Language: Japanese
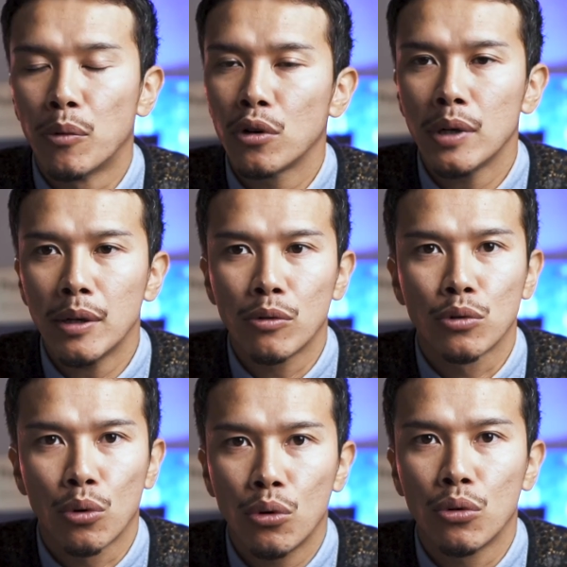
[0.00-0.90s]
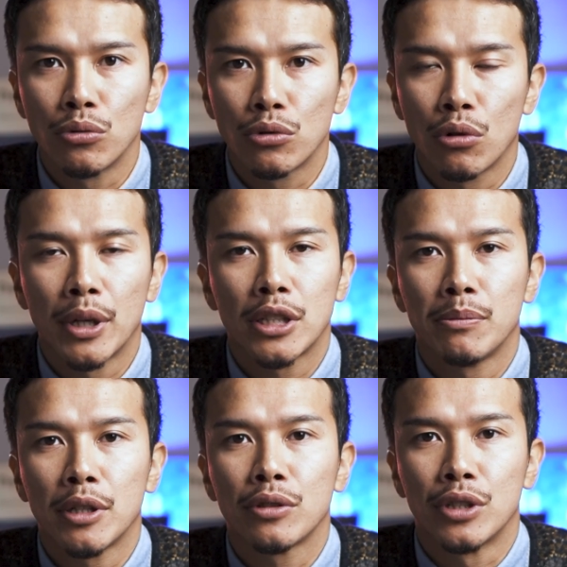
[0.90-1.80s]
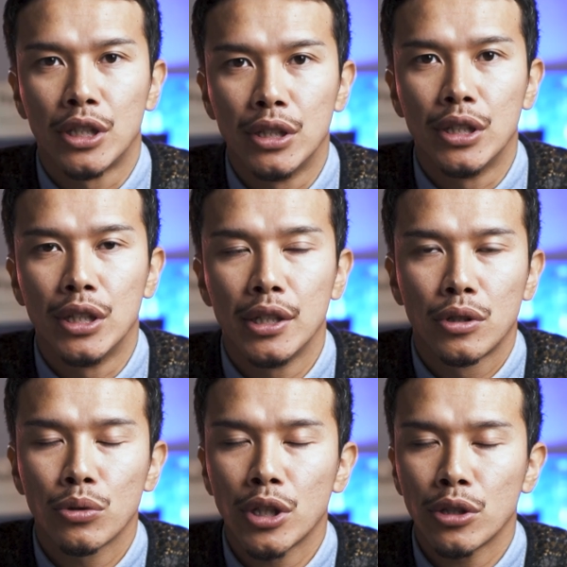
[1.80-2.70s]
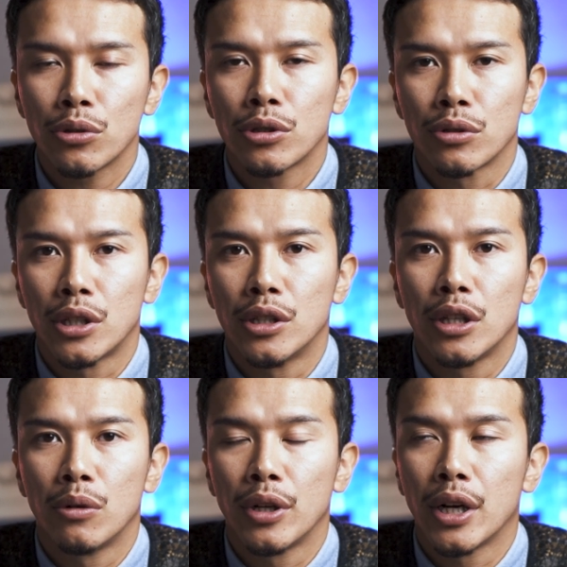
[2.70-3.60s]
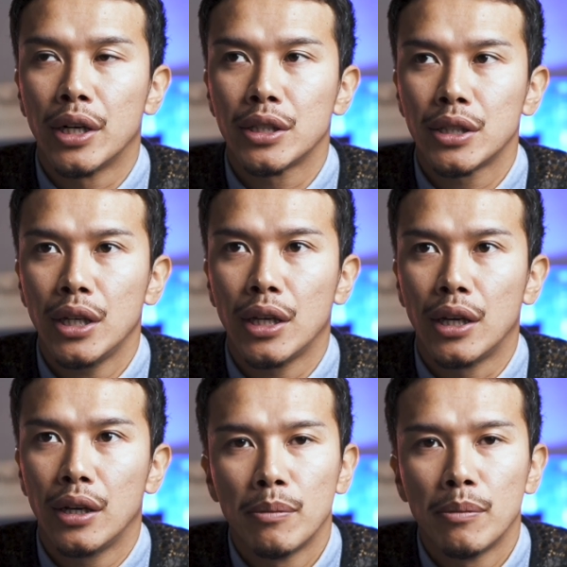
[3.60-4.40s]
僕はあのドローン飛ばしますし、行政書士の先生にお願いして、